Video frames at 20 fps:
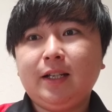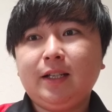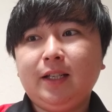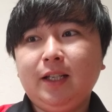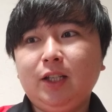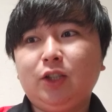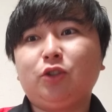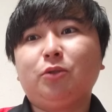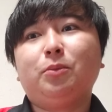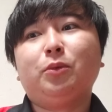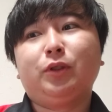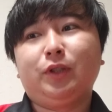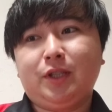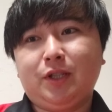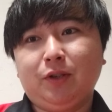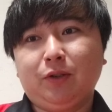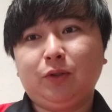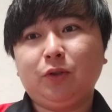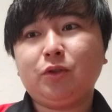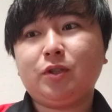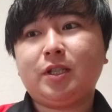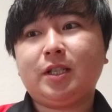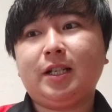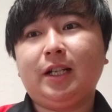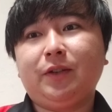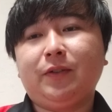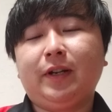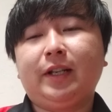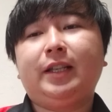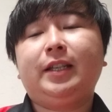いいと思うんですよ。どっちか
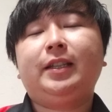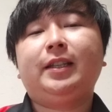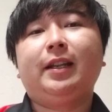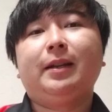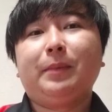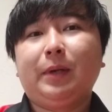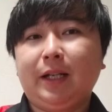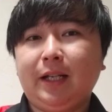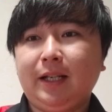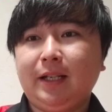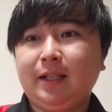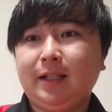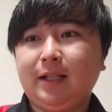に割り切ってればね。